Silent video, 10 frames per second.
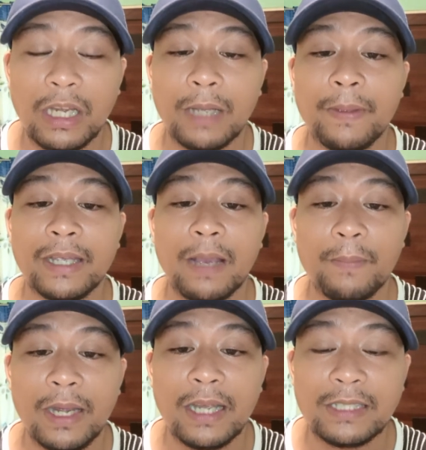
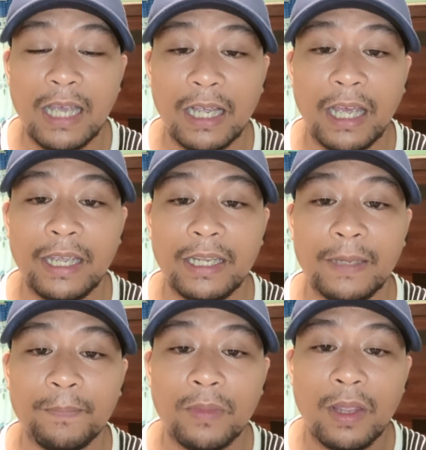Ginagmay-gagmay lang sa
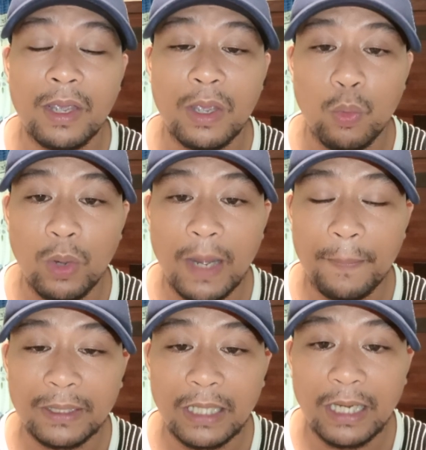kay wala
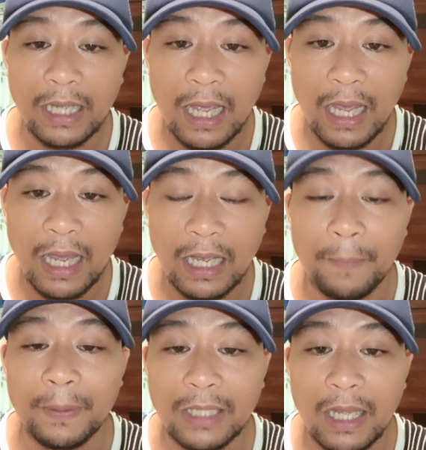pa ta naka
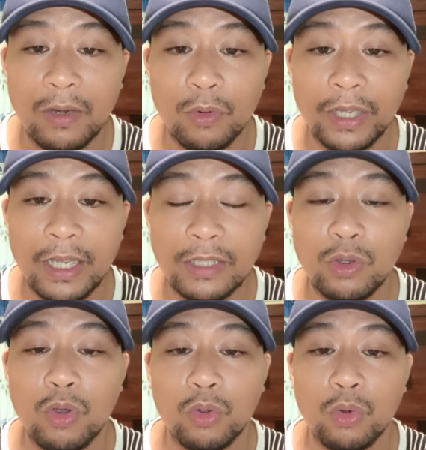kapital. Okay?
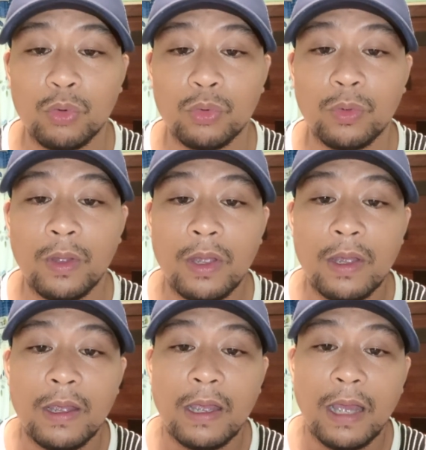So kung
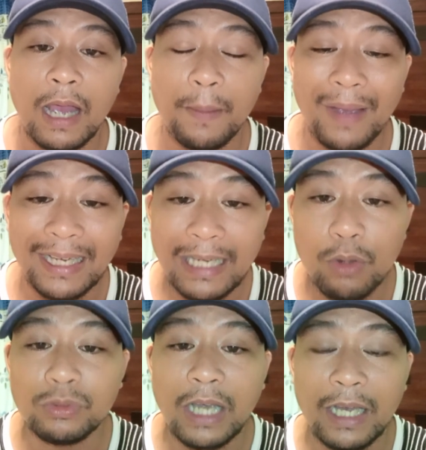uh,
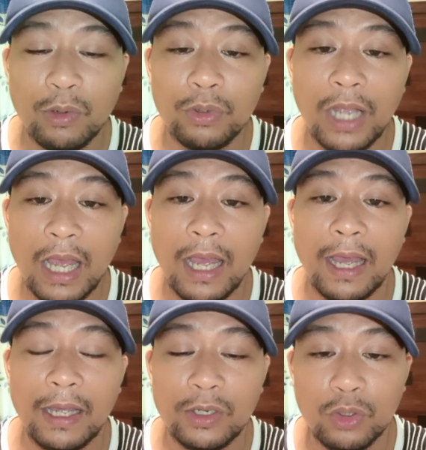makadaong ta karon
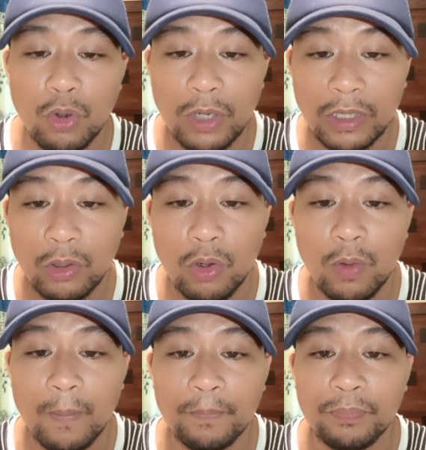nga draw na
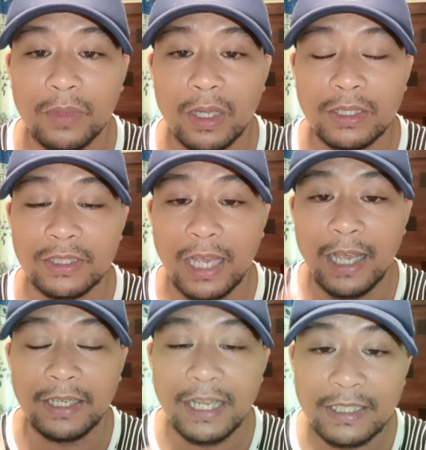to
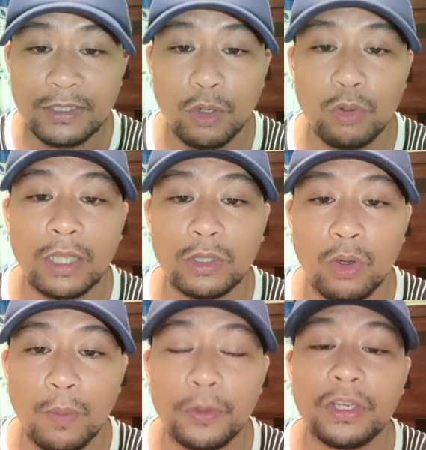sa next draw na
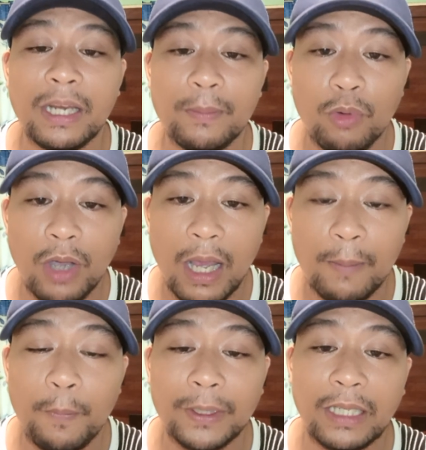to, pwede na mo nga
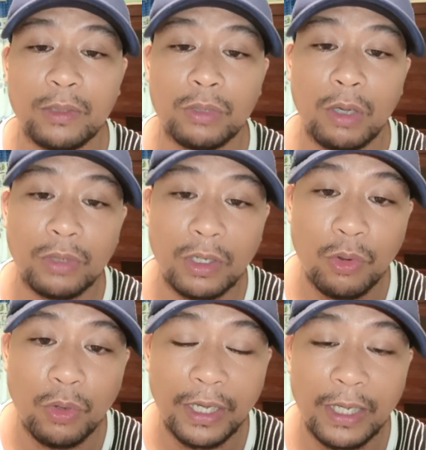mapatadog
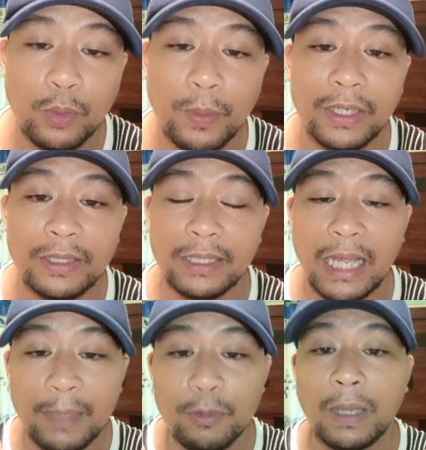dako-dako kay nga naman
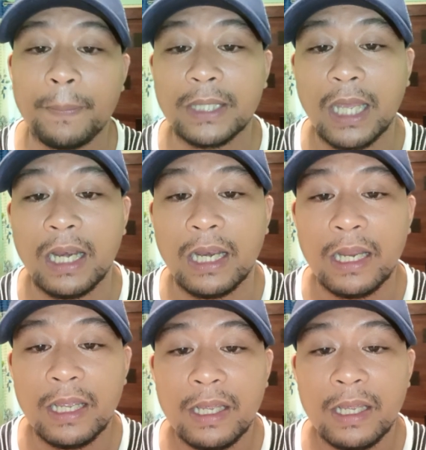nanamoy kapital.